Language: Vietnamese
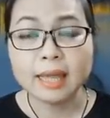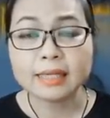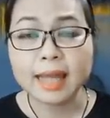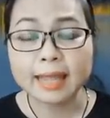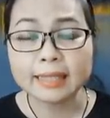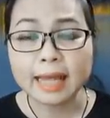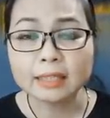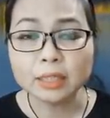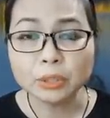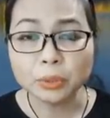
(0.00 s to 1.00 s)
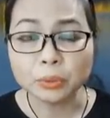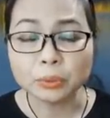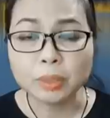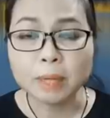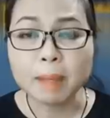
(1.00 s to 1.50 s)
Ngày tháng tích
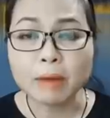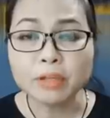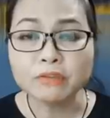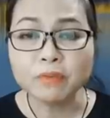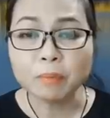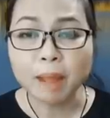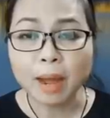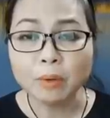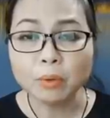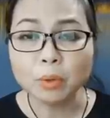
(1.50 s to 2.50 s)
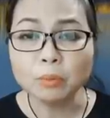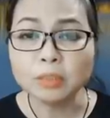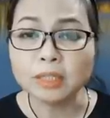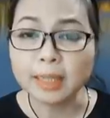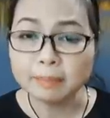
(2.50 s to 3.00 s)
tụ bao nhiêu phúc báo cũng
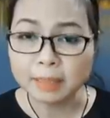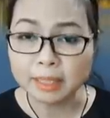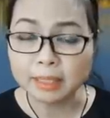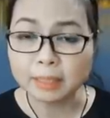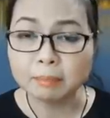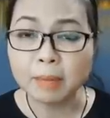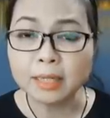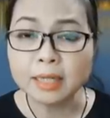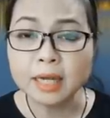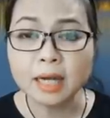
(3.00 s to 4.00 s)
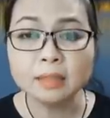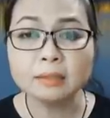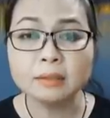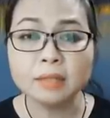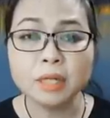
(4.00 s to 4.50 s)
từ cái miệng mà đi hết
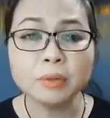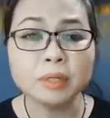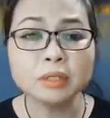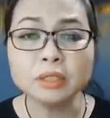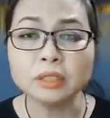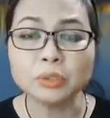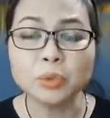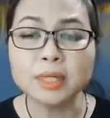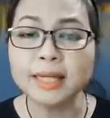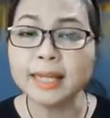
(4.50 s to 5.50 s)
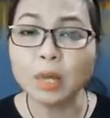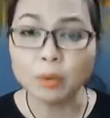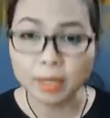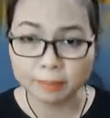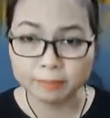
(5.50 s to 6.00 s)
nếu cứ thường xuyên gây khẩu
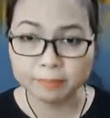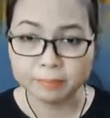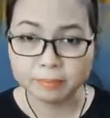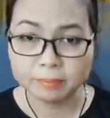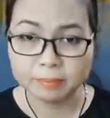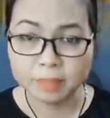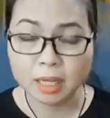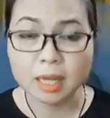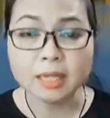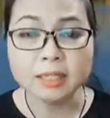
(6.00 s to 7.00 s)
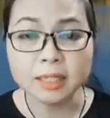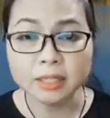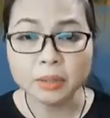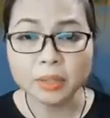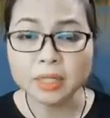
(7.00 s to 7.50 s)
nghiệp. Lời
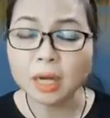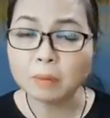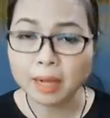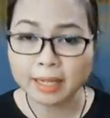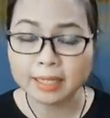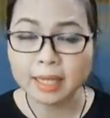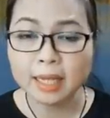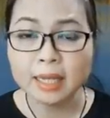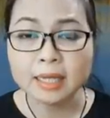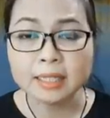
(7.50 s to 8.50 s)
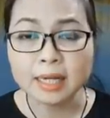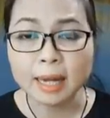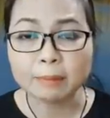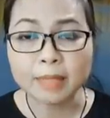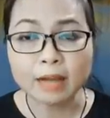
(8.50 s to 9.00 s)
nói không hay sẽ
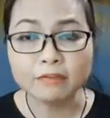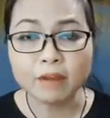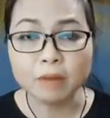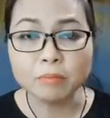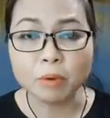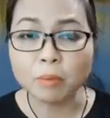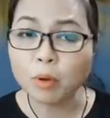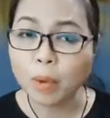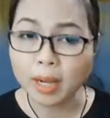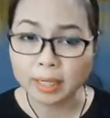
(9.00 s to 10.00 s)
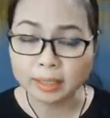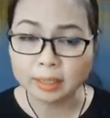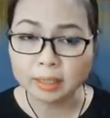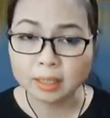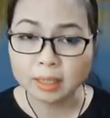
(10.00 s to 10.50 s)
làm tan vỡ mọi mối quan hệ,
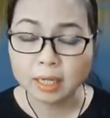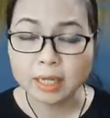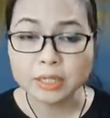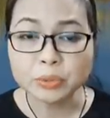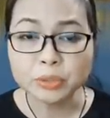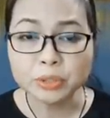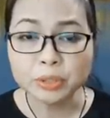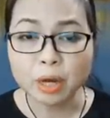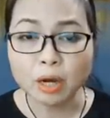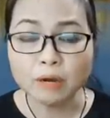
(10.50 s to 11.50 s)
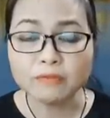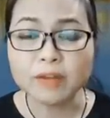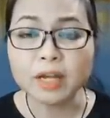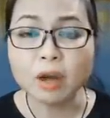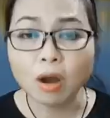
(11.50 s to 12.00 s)
dù trước đó
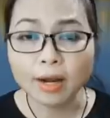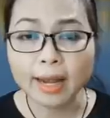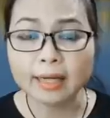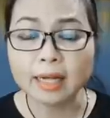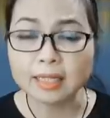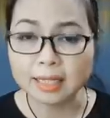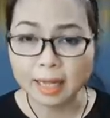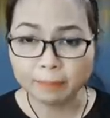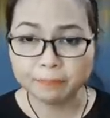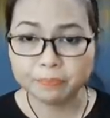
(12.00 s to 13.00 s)
phải khó khăn để xây đắp.